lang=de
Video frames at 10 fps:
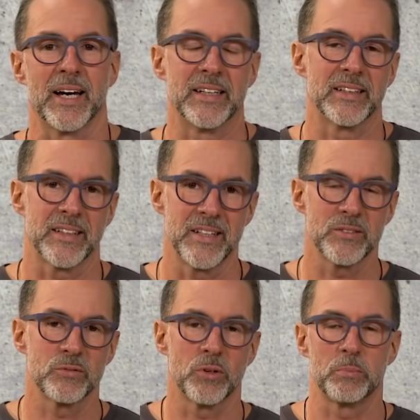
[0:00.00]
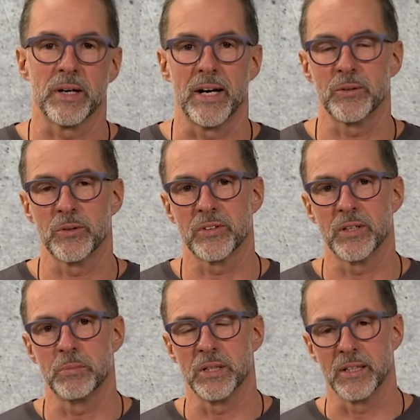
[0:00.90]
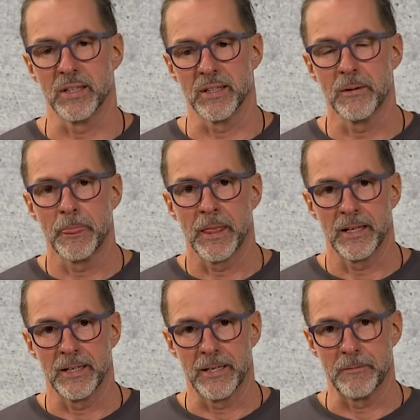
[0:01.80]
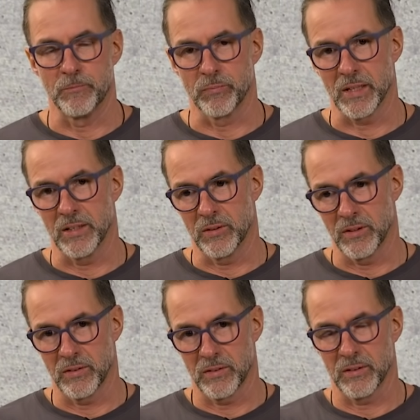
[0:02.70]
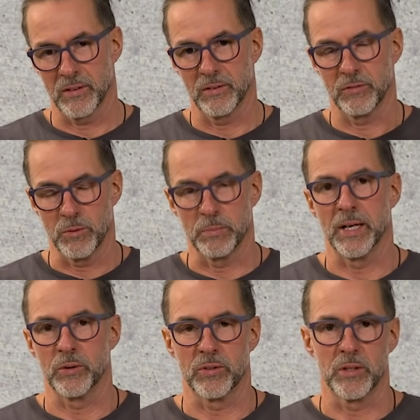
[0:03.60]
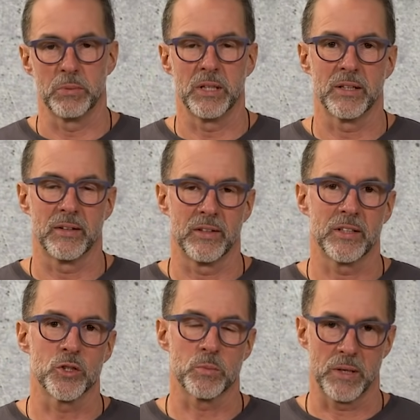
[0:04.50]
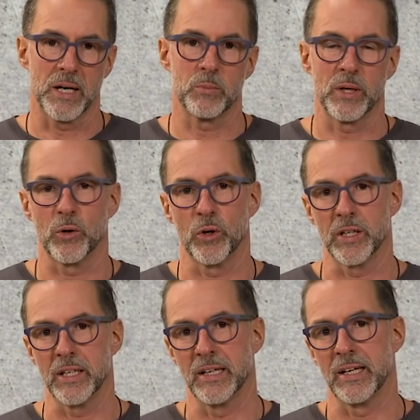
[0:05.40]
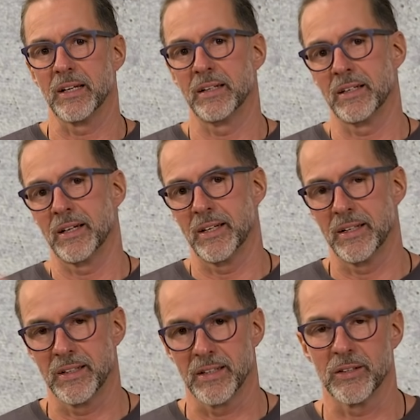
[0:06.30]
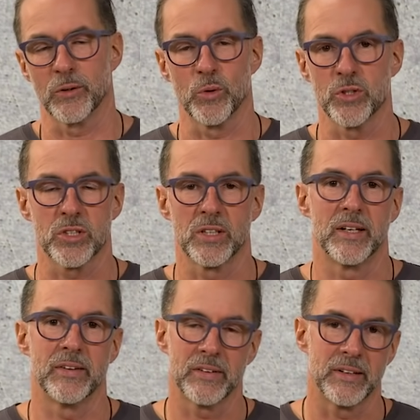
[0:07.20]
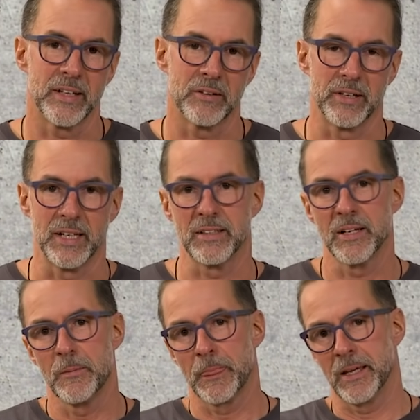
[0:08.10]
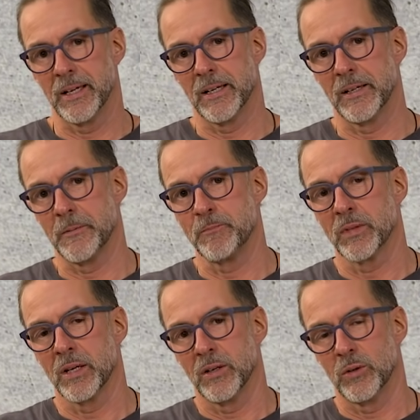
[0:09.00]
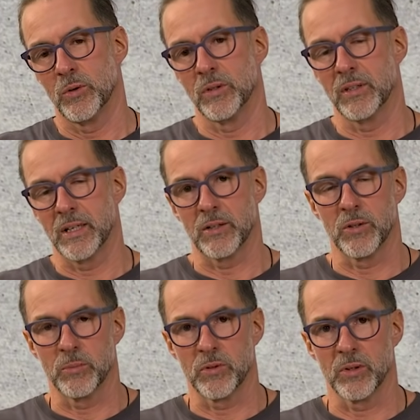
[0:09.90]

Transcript: ein riesen Verbreitungsgebiet. Ne? Ähm, also das Verbreitungsgebiet an sich ist Papua-Neuguinea, ne? eine der größten Inseln der Welt. Äh, und er kommt